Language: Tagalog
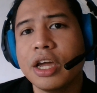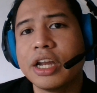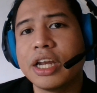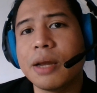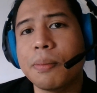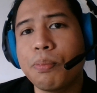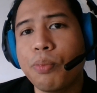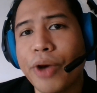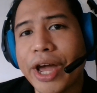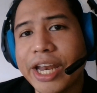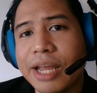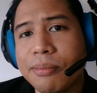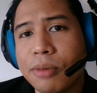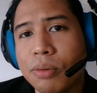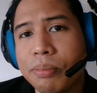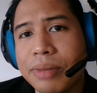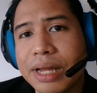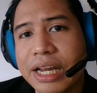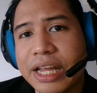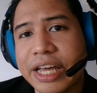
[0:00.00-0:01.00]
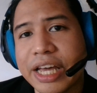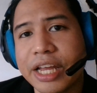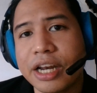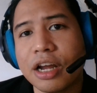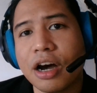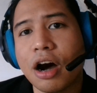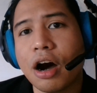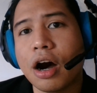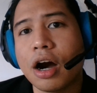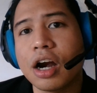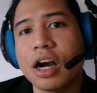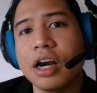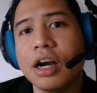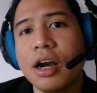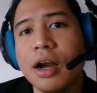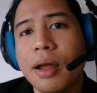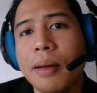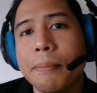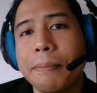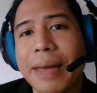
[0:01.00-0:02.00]
na pwede mong bilhin
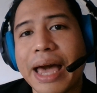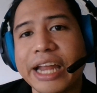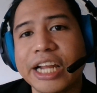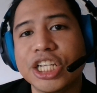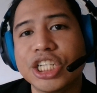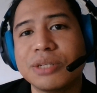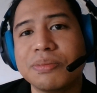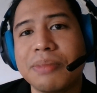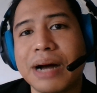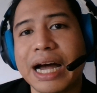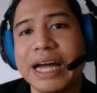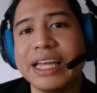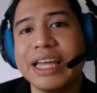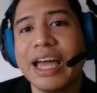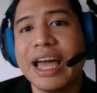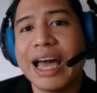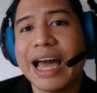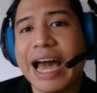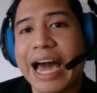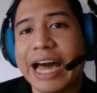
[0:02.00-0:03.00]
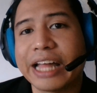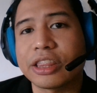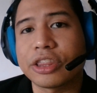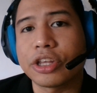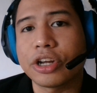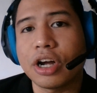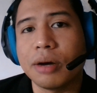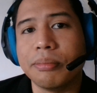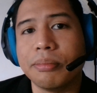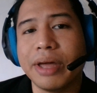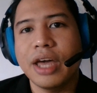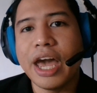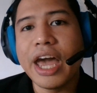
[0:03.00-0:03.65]
are managed by Atram.